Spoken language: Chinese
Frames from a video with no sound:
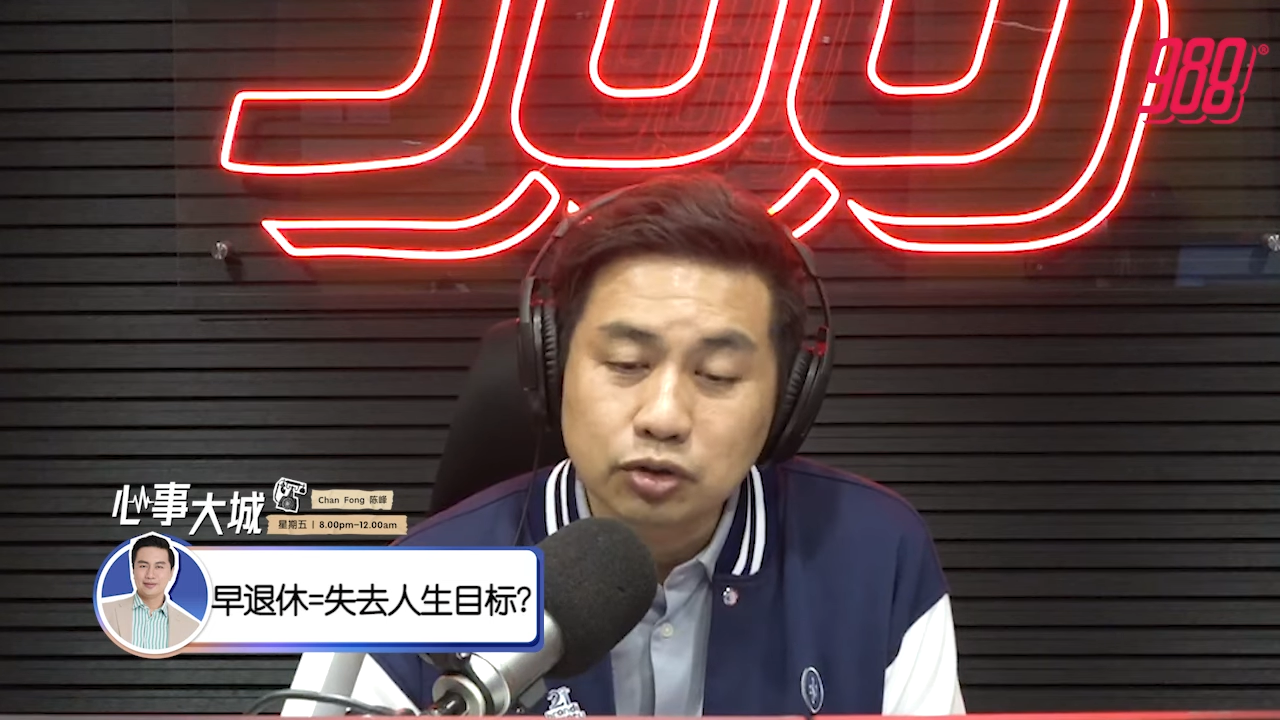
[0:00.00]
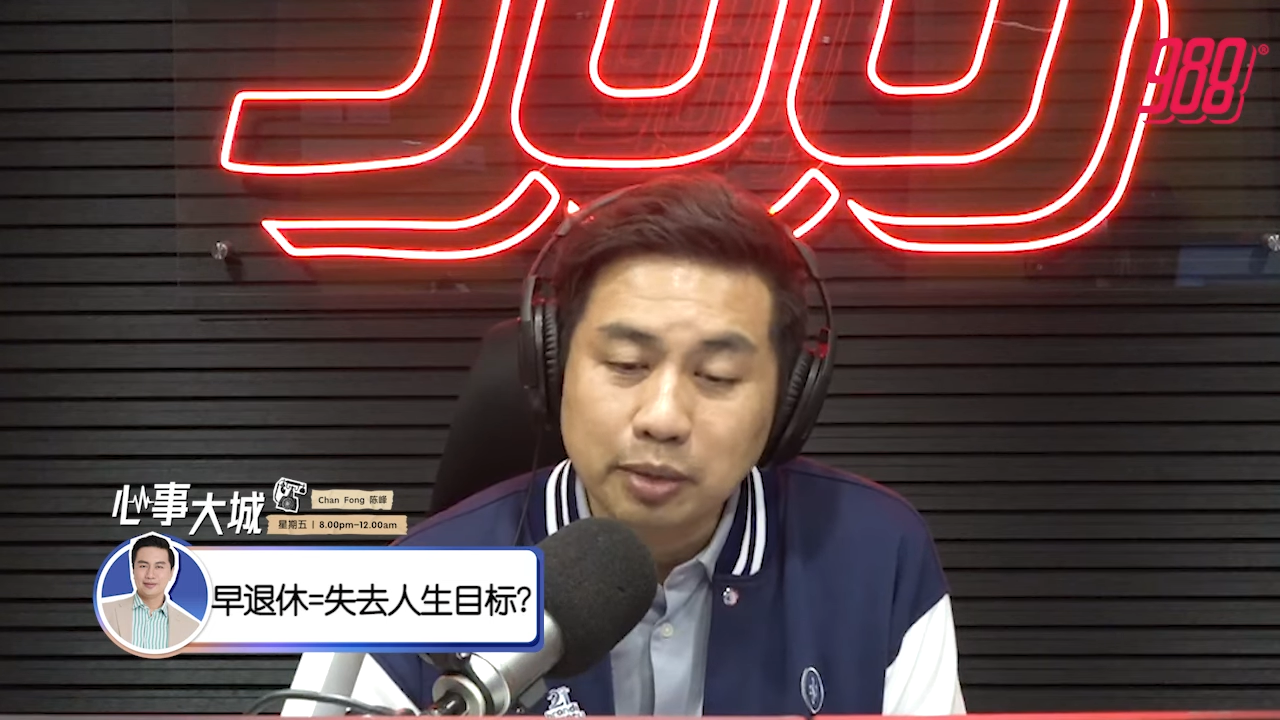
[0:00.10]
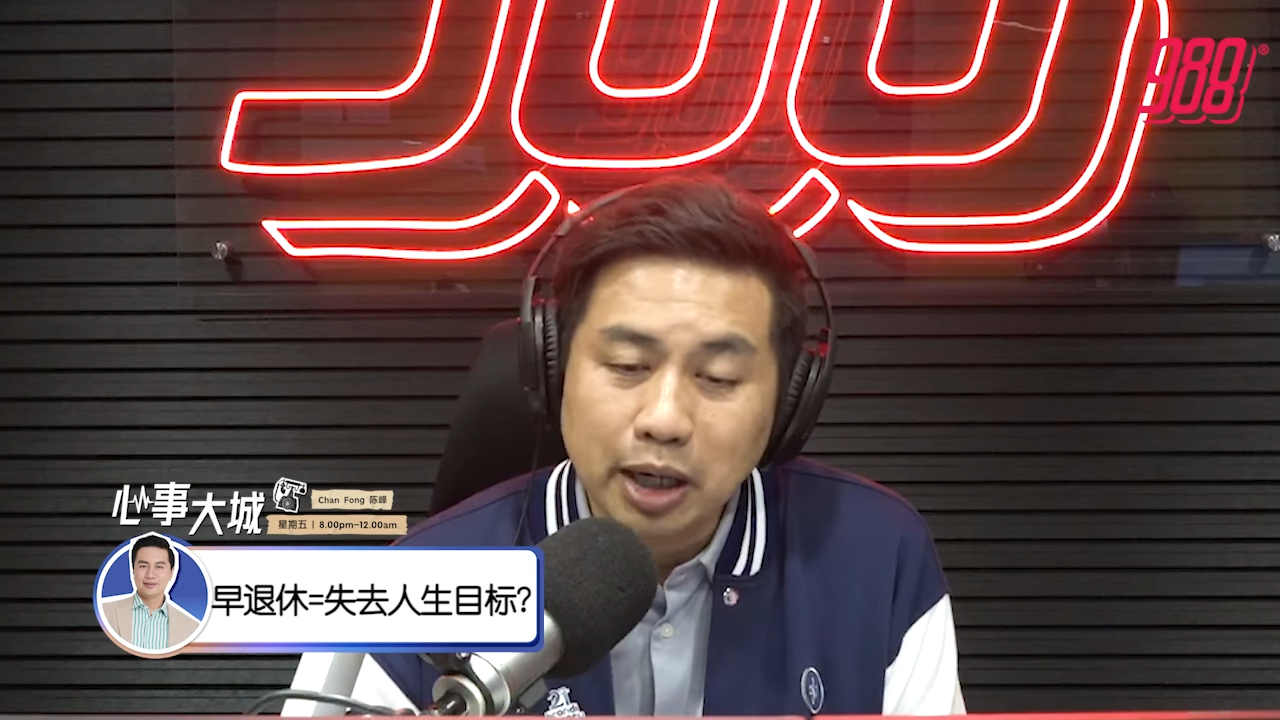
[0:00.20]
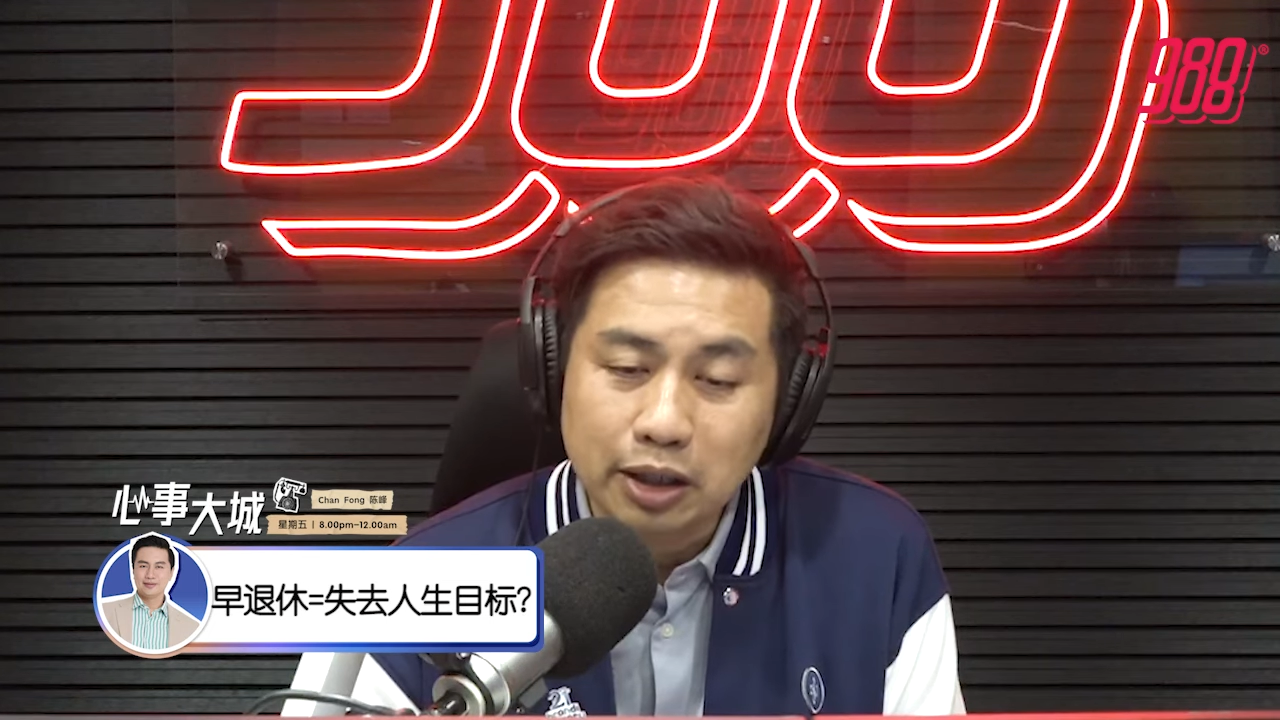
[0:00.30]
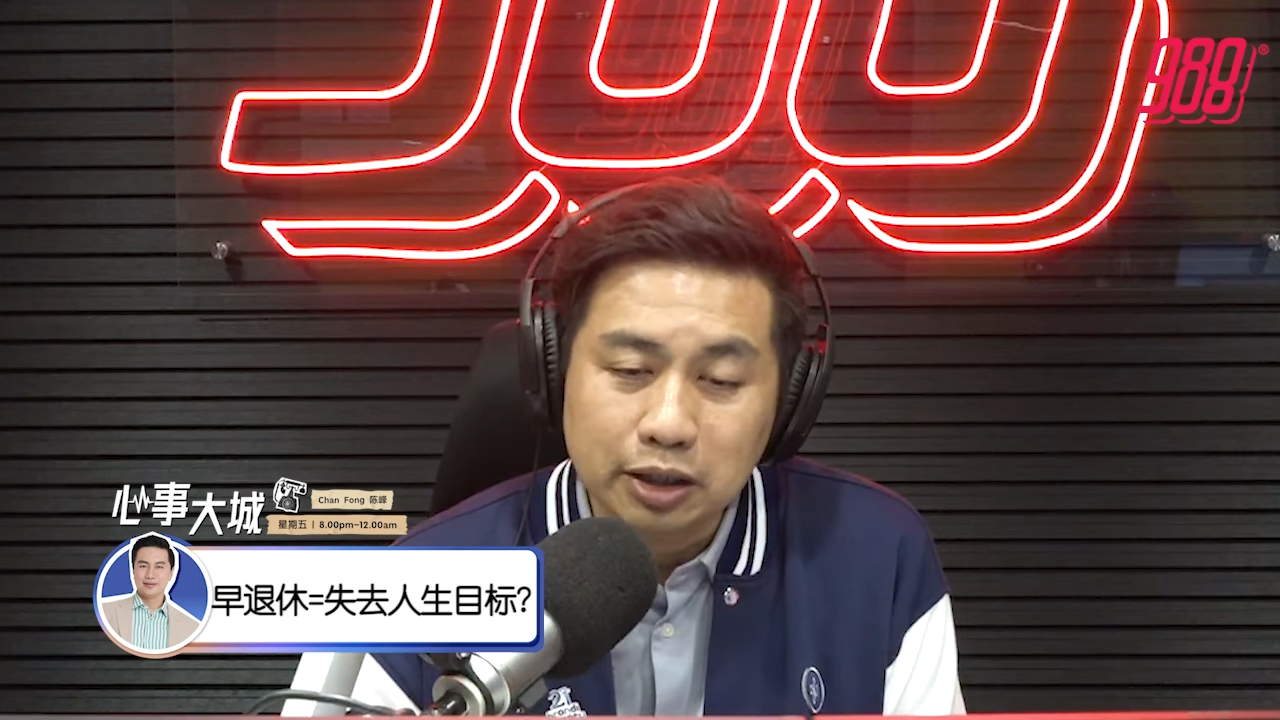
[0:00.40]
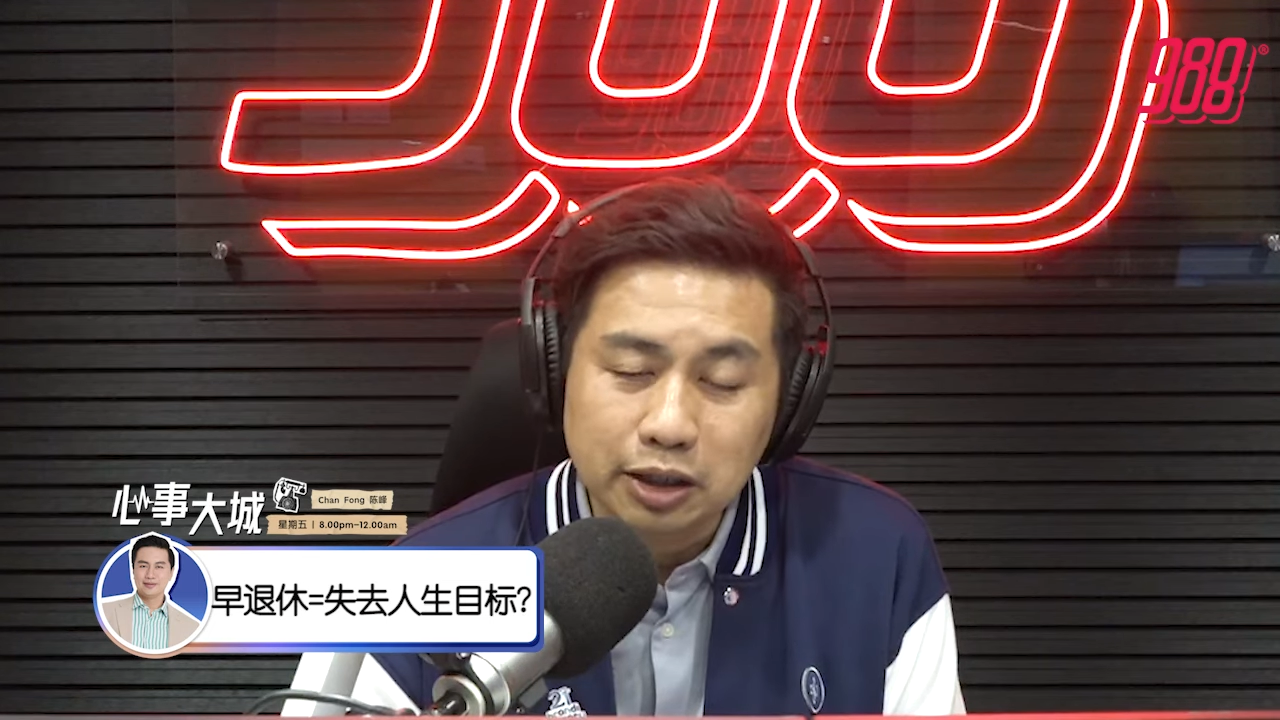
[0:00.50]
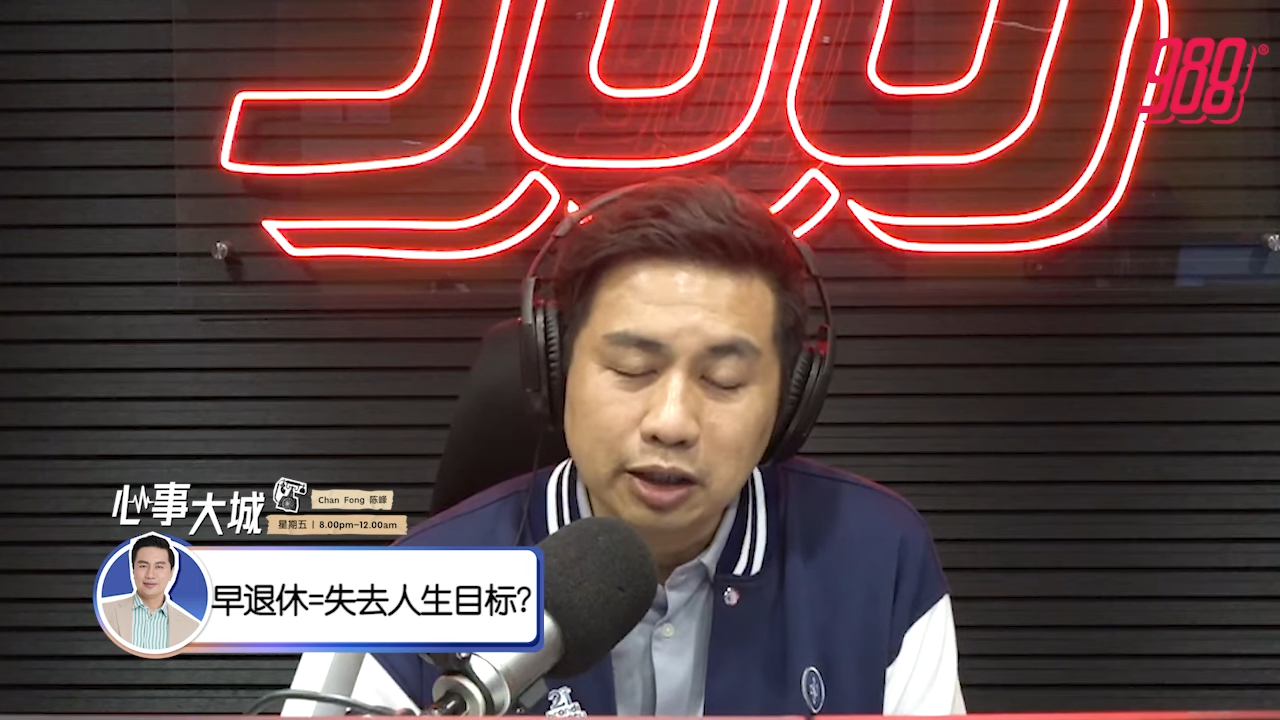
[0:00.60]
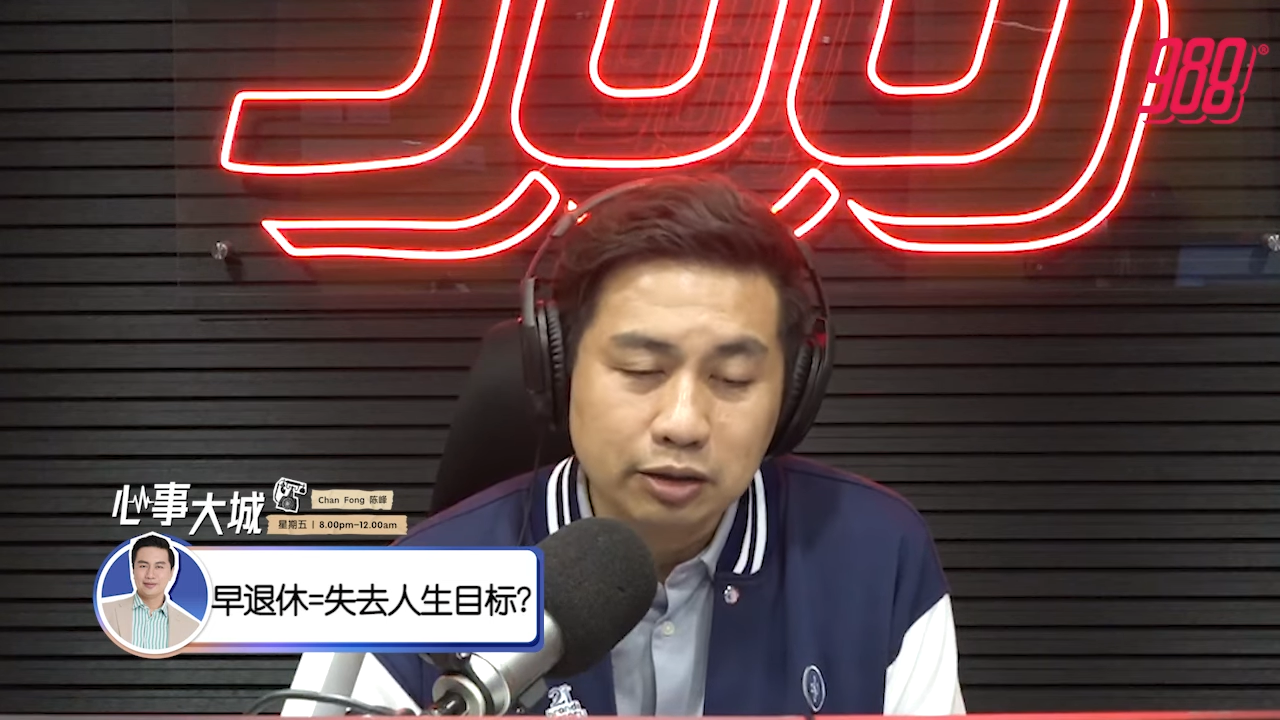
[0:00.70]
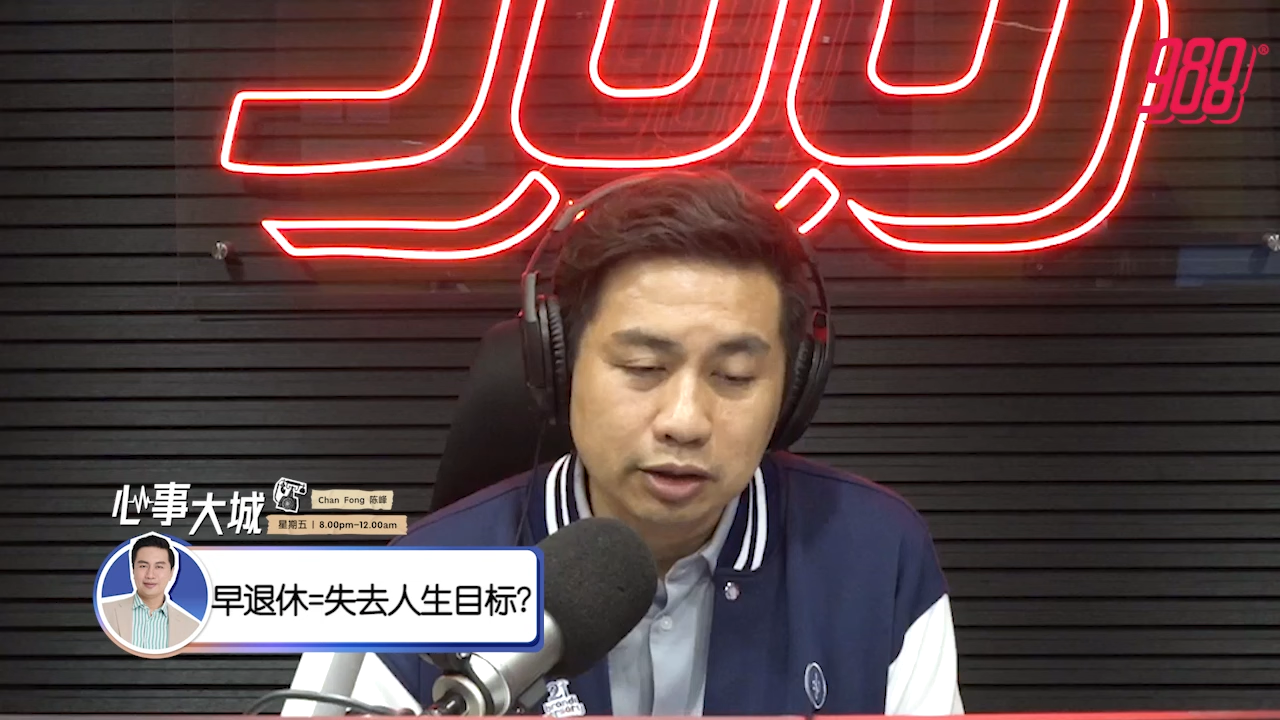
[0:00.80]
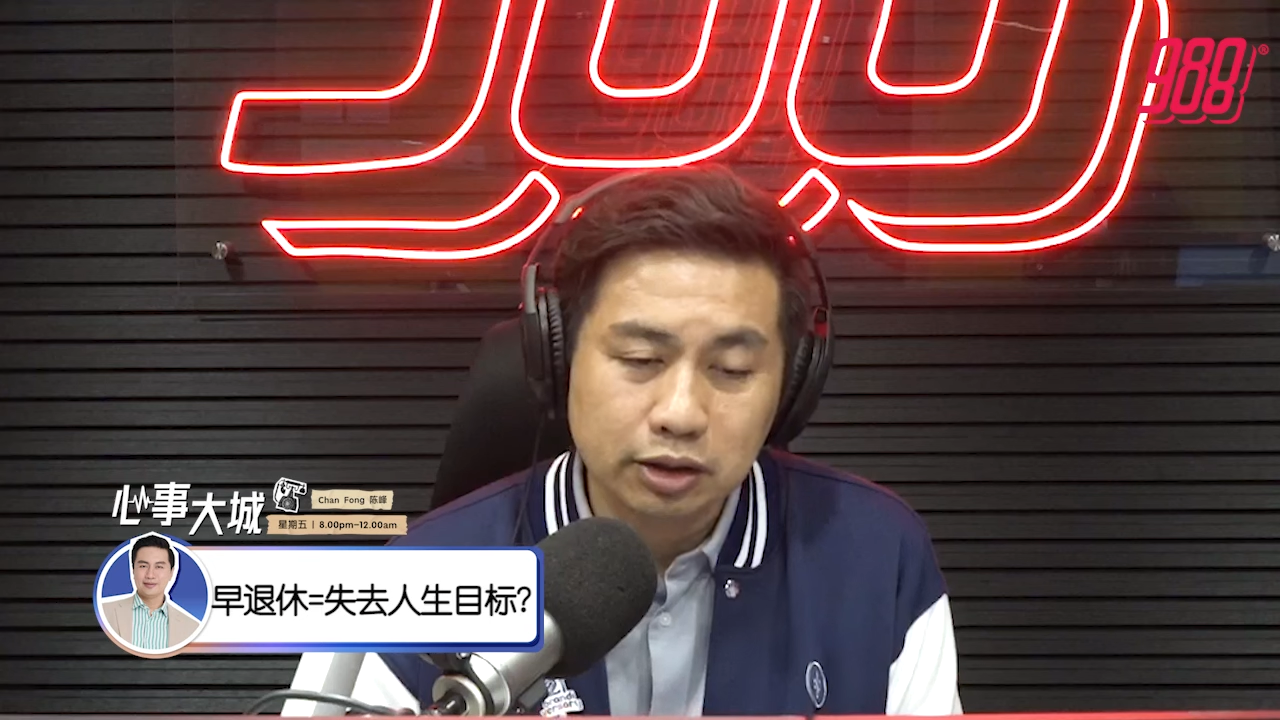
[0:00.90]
嘛，可能要。